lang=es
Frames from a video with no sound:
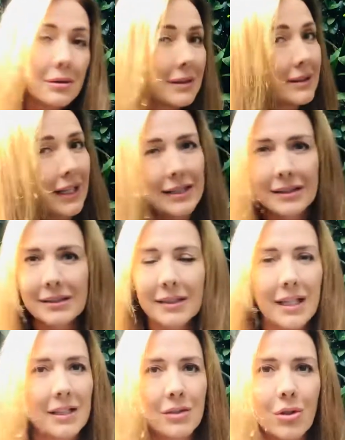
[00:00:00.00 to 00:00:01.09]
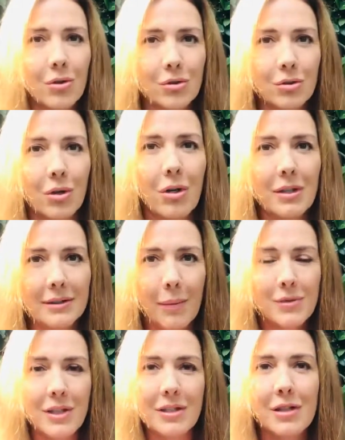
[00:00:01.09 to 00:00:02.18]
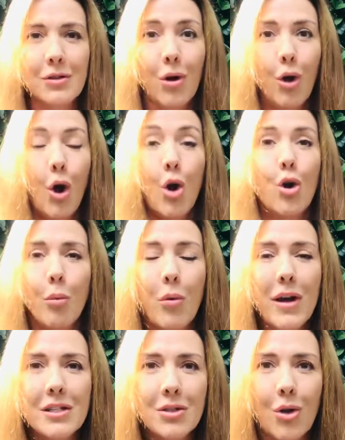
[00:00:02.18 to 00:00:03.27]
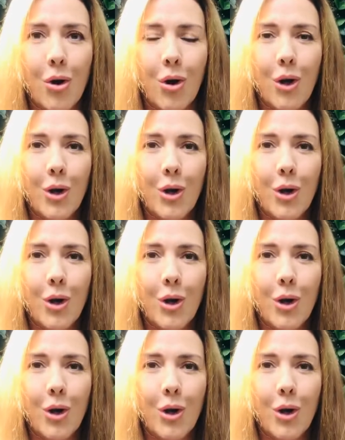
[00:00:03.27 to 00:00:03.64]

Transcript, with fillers: se les está saliendo de control y estamos haciendo lo opuesto.